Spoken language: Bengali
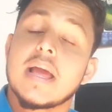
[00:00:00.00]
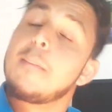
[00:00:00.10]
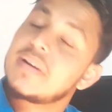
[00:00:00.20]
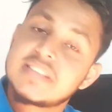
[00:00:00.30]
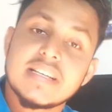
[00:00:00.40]

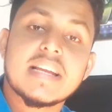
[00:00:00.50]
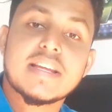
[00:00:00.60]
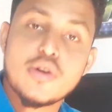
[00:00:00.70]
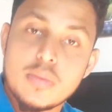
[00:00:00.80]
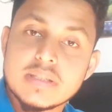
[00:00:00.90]
এম্বাসিতে গেলে
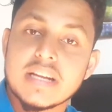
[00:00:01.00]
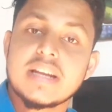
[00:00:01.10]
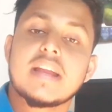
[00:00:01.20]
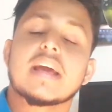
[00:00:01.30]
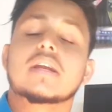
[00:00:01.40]
কীভাবে হবে
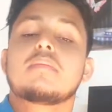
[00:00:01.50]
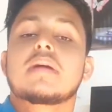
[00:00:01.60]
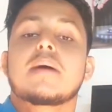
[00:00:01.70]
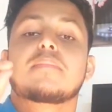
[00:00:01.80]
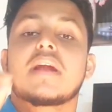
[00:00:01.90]
জানেন এক
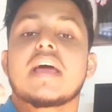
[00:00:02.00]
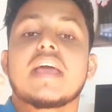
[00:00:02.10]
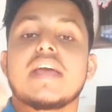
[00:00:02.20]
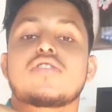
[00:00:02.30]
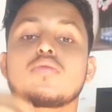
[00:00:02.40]
নম্বরে আপনারা
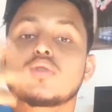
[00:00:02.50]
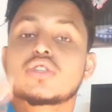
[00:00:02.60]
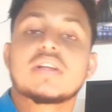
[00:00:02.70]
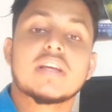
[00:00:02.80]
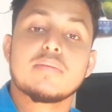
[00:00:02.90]
এই
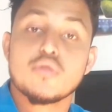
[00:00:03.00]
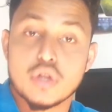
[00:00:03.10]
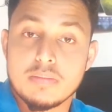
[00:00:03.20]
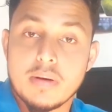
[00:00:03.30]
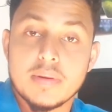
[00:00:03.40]
সমস্যা থেকে
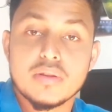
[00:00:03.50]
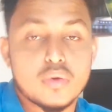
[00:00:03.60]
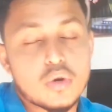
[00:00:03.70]
মুক্তি পাবেন দুই